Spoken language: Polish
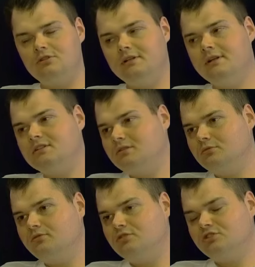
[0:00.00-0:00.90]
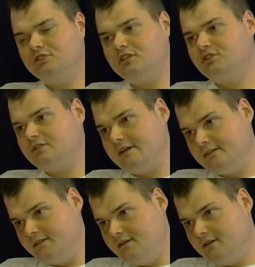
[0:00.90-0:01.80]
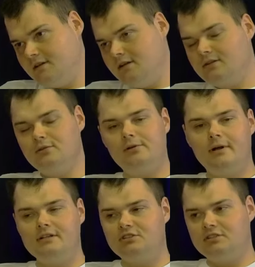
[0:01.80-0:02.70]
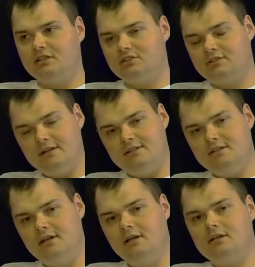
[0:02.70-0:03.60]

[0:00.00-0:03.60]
czyli razem tworzycie cztery. Drogę życia cztery.